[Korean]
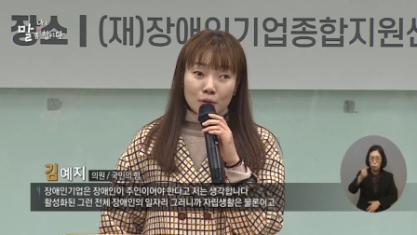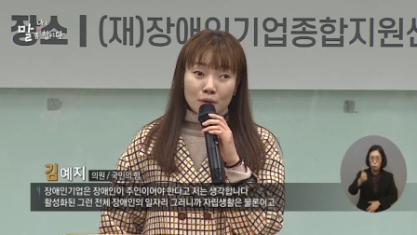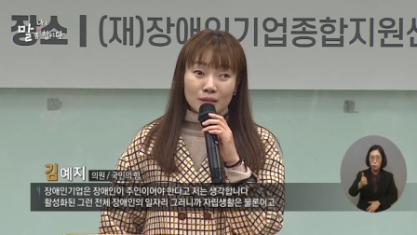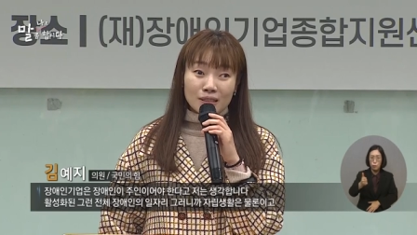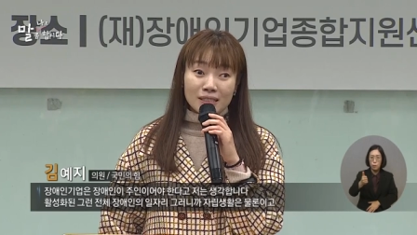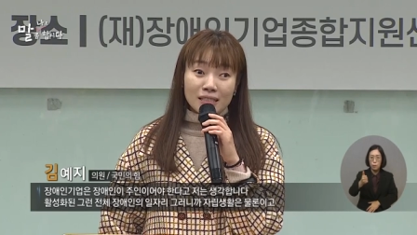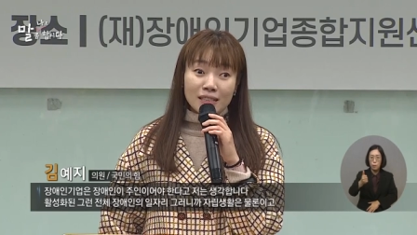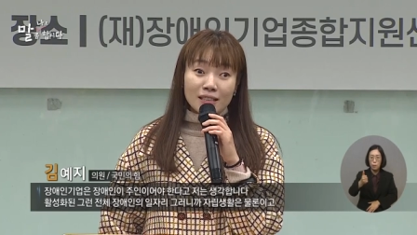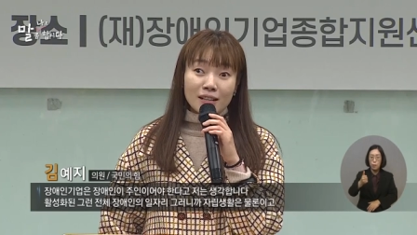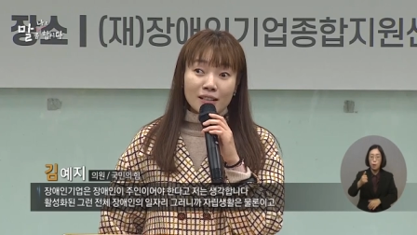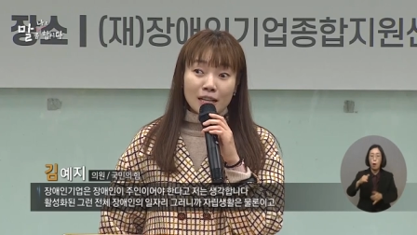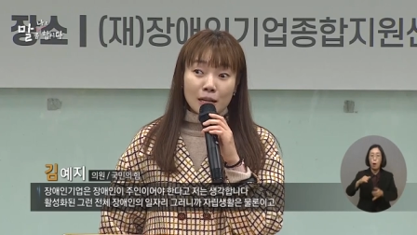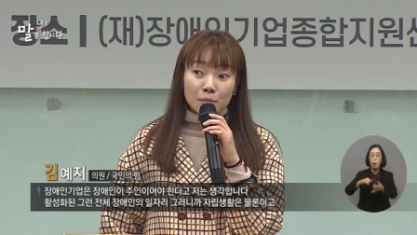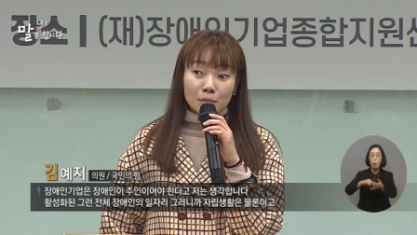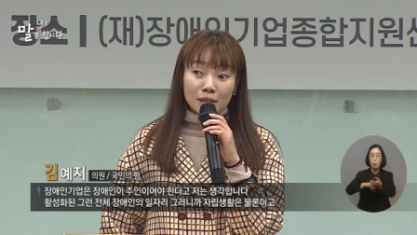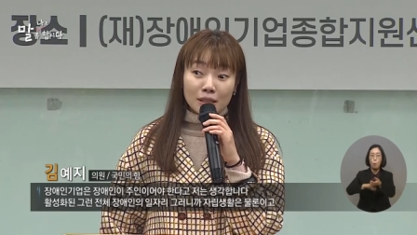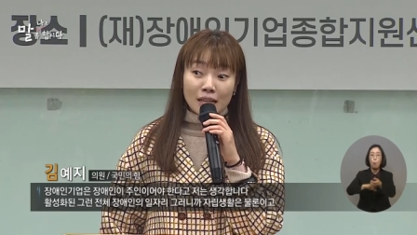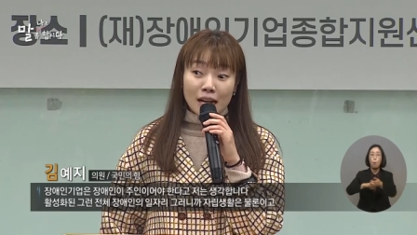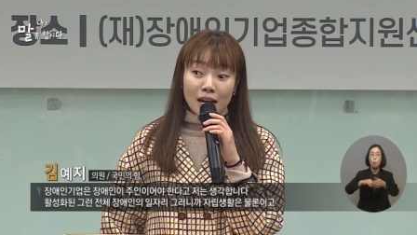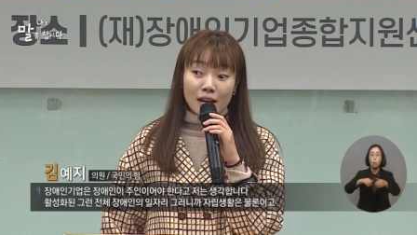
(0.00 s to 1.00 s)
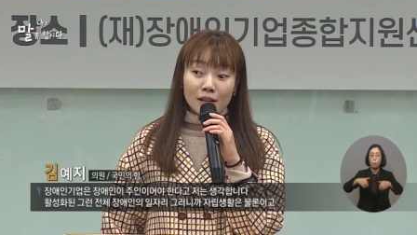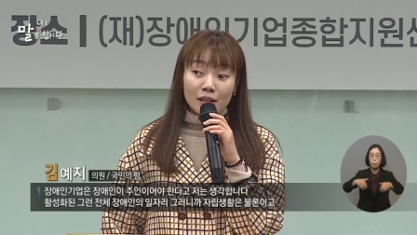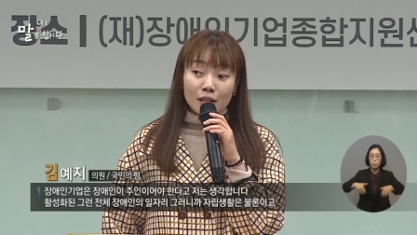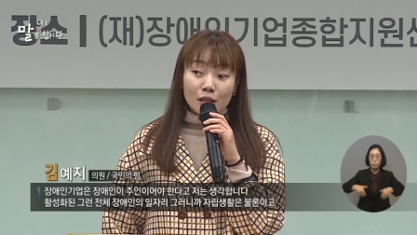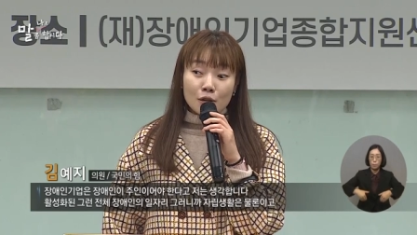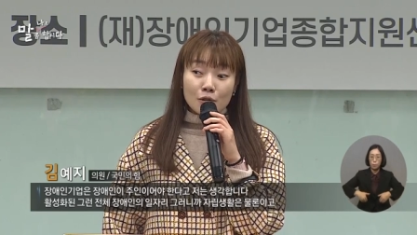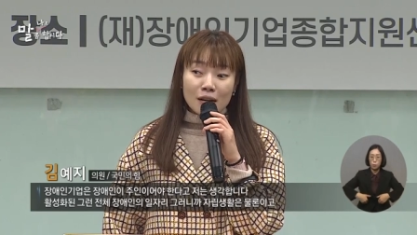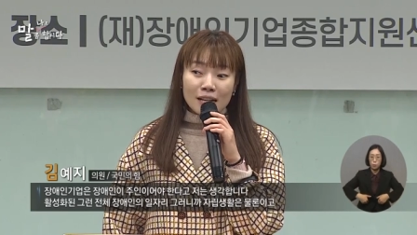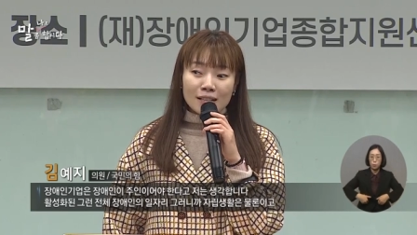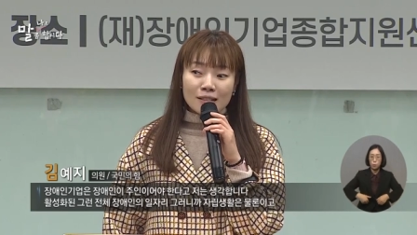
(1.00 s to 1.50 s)
저는 생각합니다.
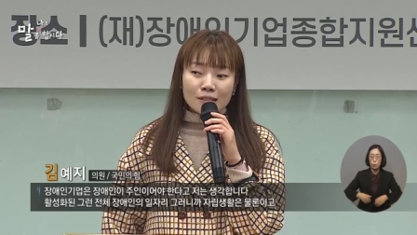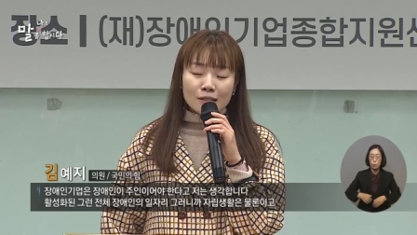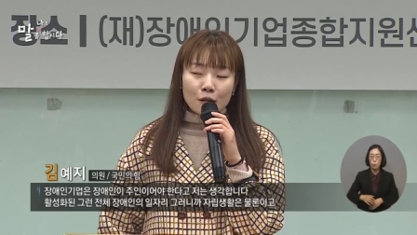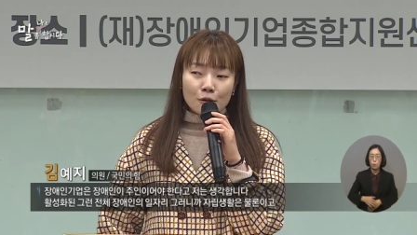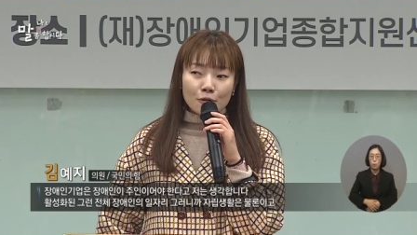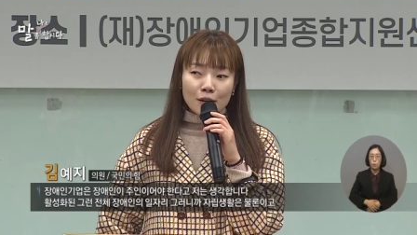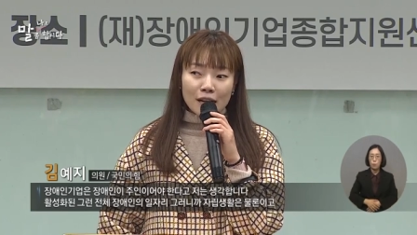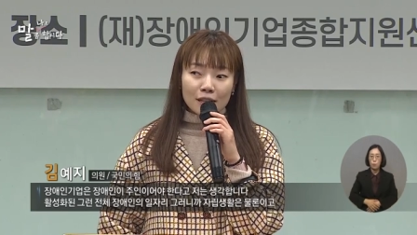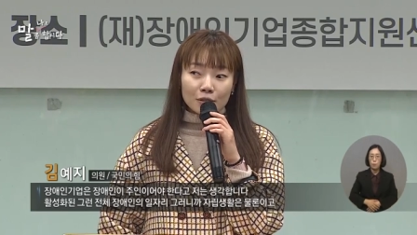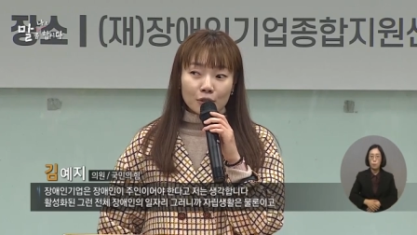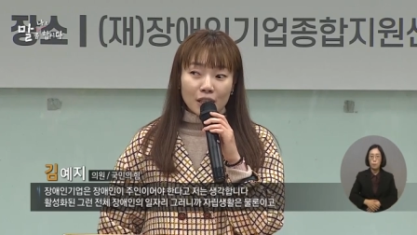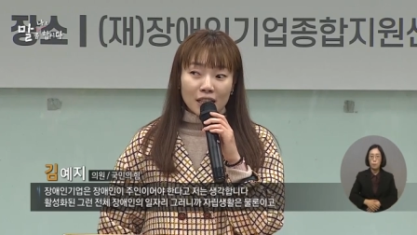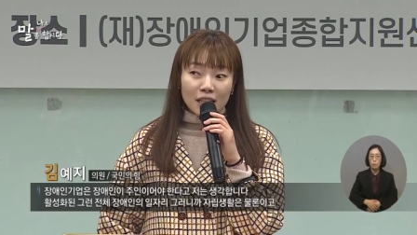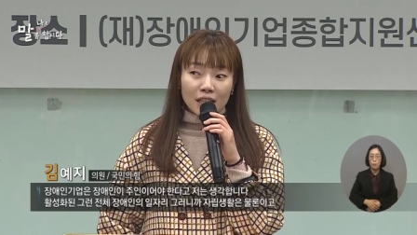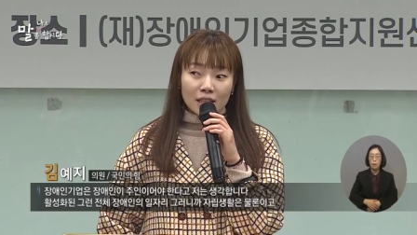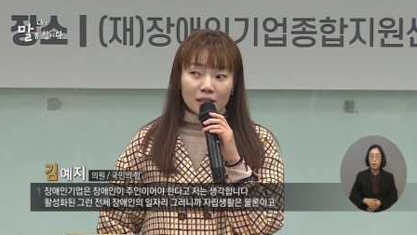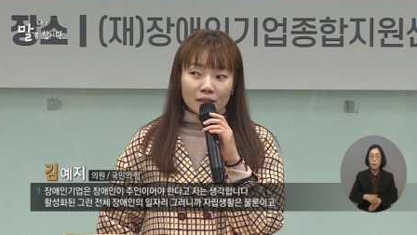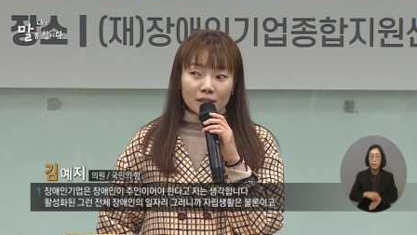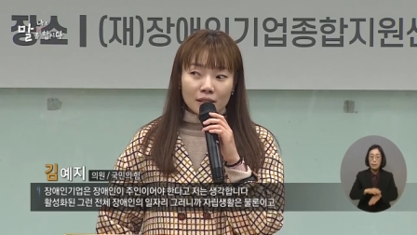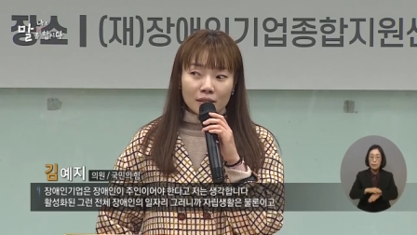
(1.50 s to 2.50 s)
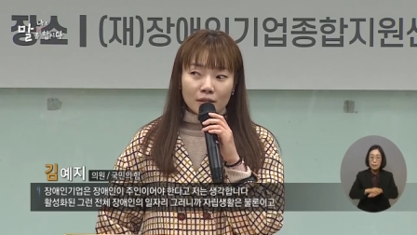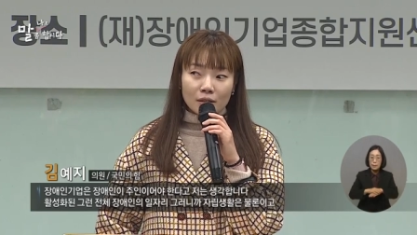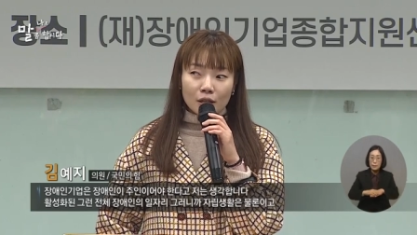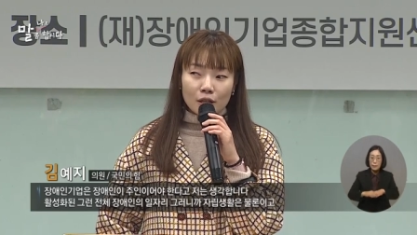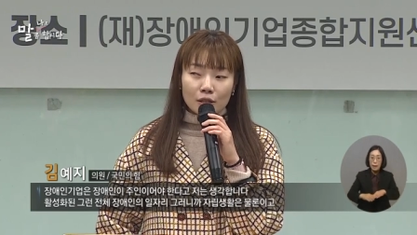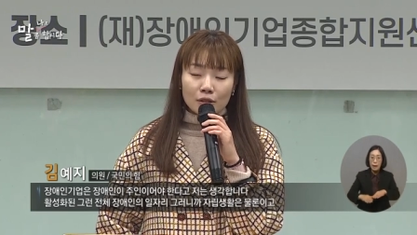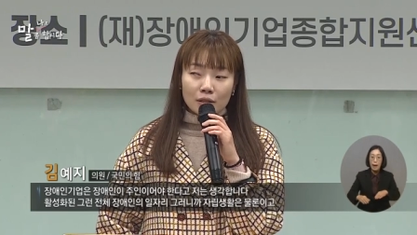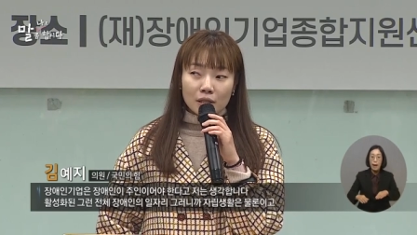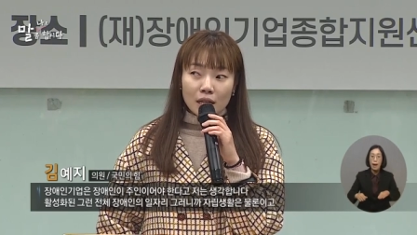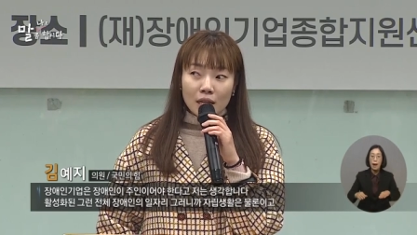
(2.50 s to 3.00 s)
활성화된
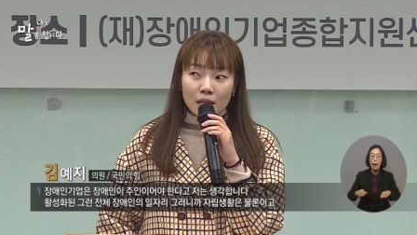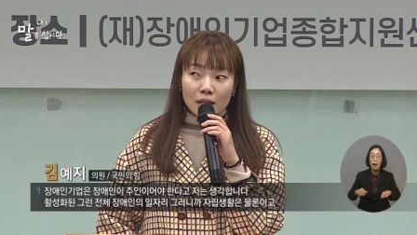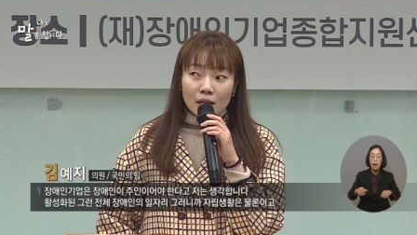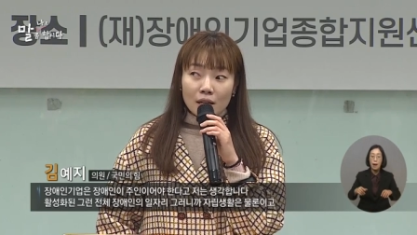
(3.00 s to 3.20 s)
그런